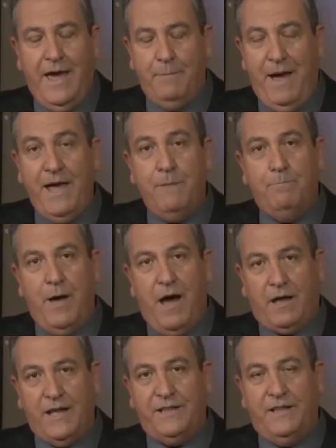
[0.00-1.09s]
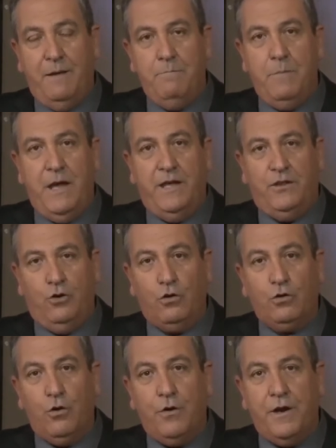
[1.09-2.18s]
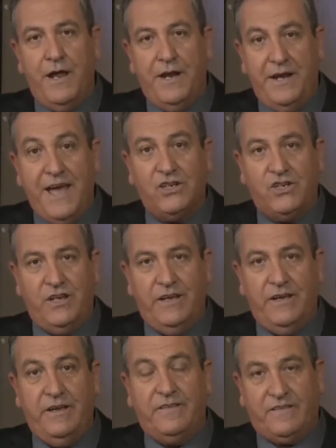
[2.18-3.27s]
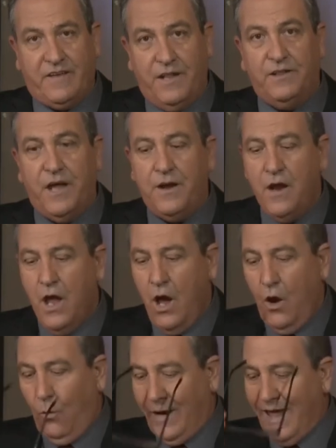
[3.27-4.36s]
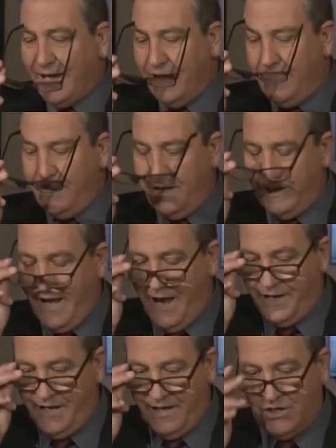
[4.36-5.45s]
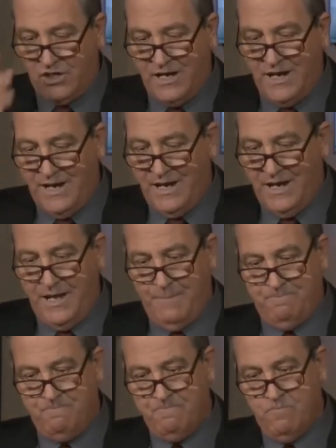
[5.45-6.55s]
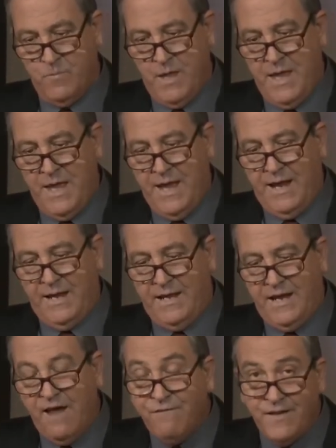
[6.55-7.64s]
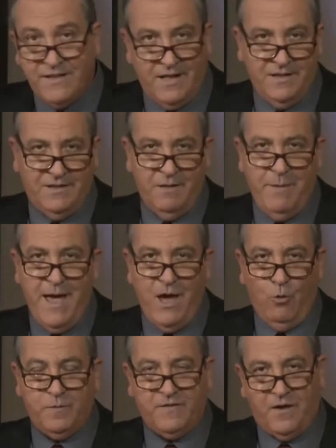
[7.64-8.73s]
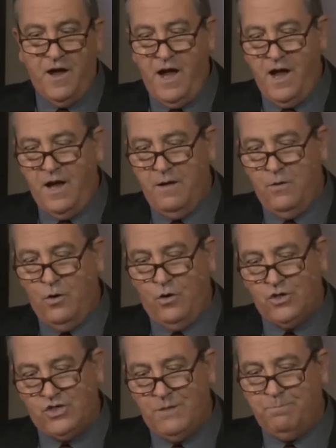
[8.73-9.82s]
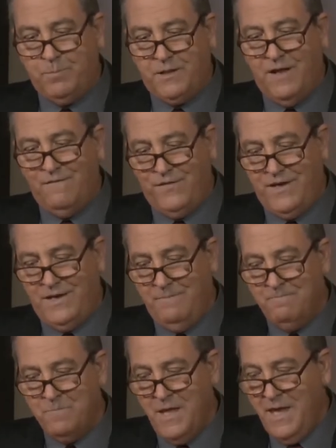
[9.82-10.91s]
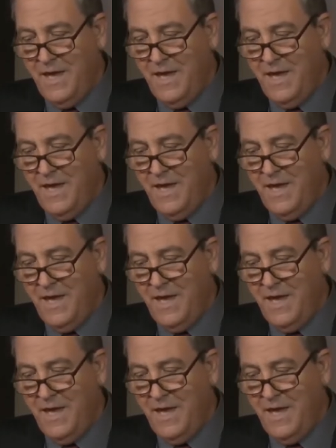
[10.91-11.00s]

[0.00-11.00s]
آه، بحب أقدم دكتور ناجي اسكندر ولكن يعني الشيء اللي اللي لفت انتباهي وبصراحة أعجبت فيه